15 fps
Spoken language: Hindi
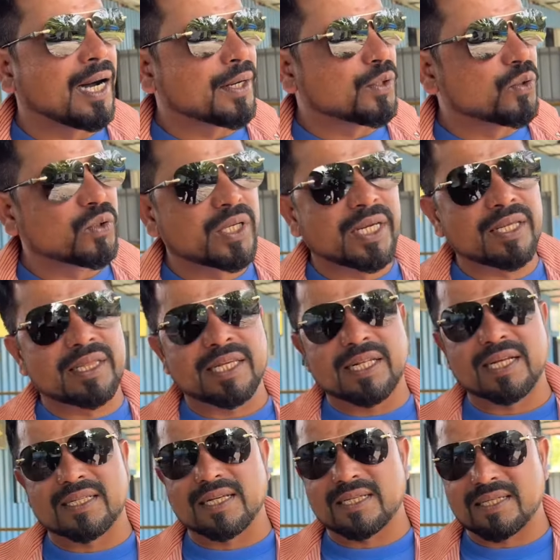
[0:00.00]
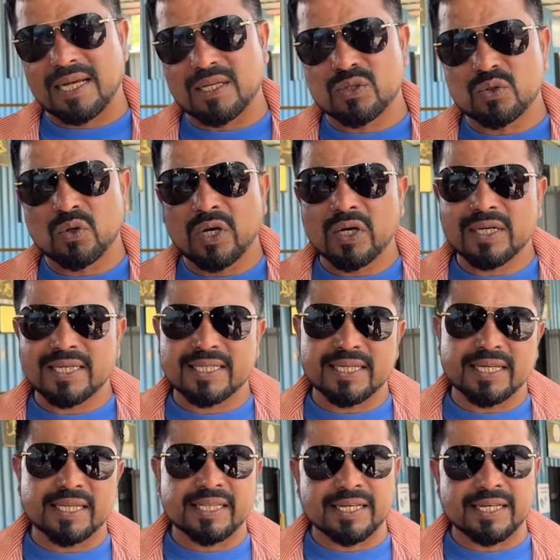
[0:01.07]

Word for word: अंडू की तीन हज़ार सात सौ है और खस्सी की